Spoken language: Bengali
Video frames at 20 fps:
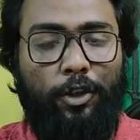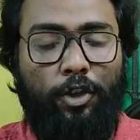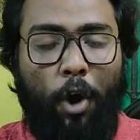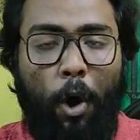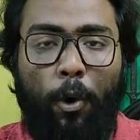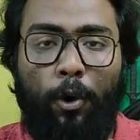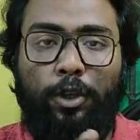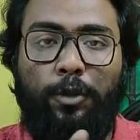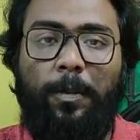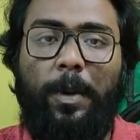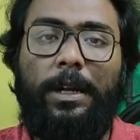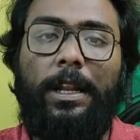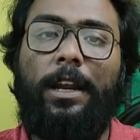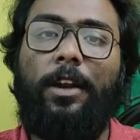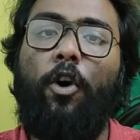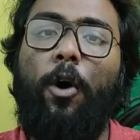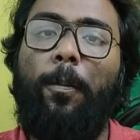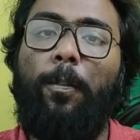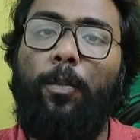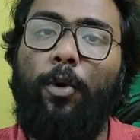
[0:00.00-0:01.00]
সহজ
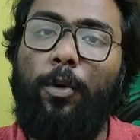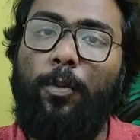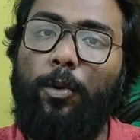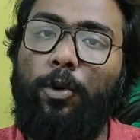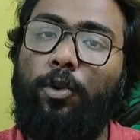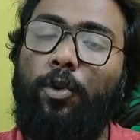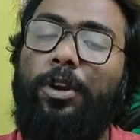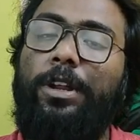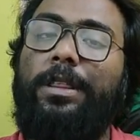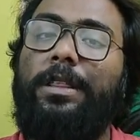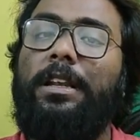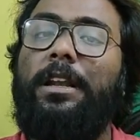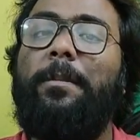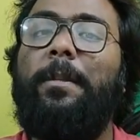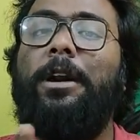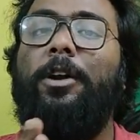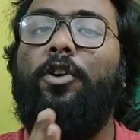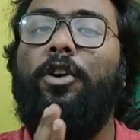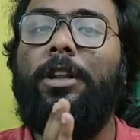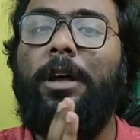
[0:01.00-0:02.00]
পাঠের গপ্পর মতনই
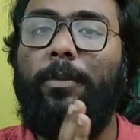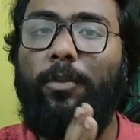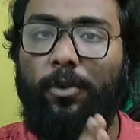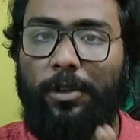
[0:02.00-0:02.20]
সিনেমার কথা